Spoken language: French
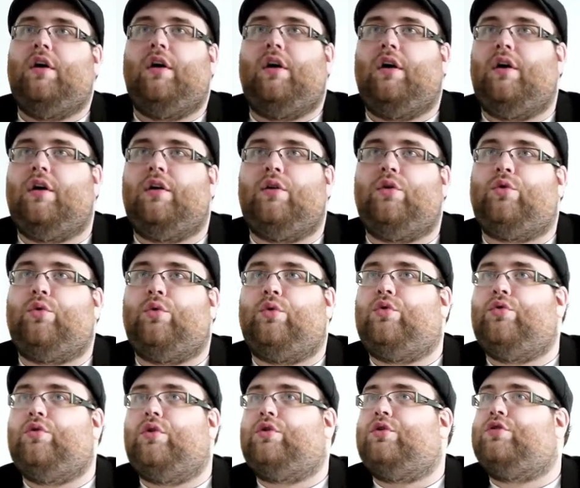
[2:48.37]
le
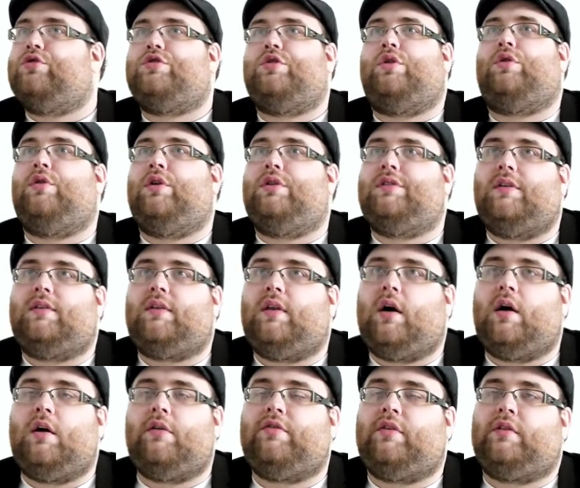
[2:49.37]
concours de chant,
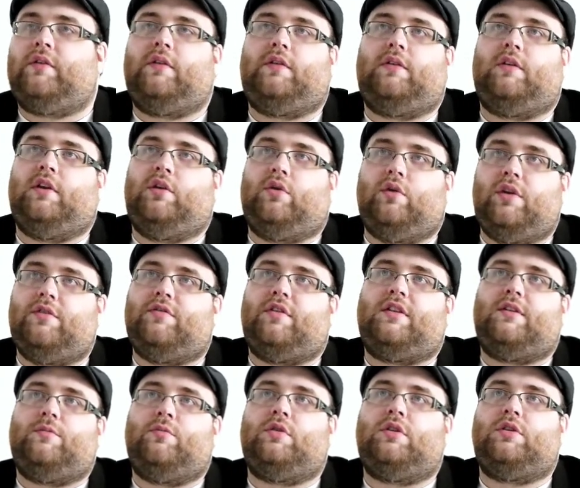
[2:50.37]
etc. Enfin, ça, c'est des données
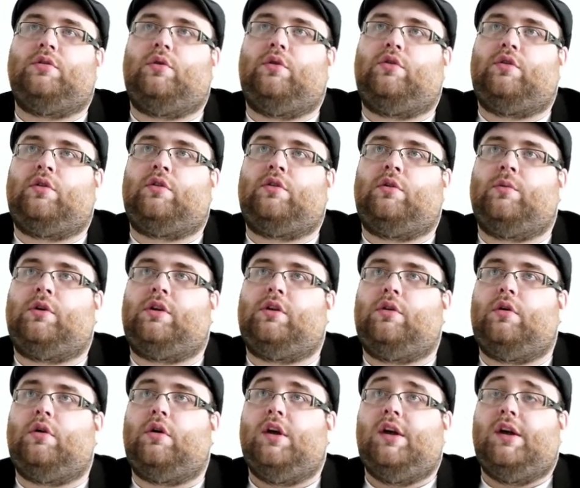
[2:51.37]
effectivement qui ressortent dans
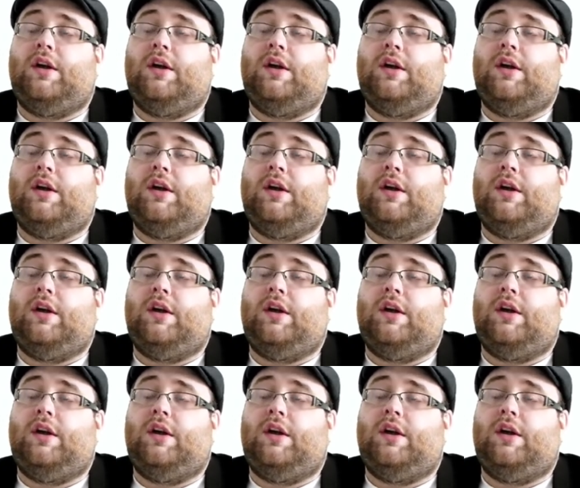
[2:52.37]
Bringer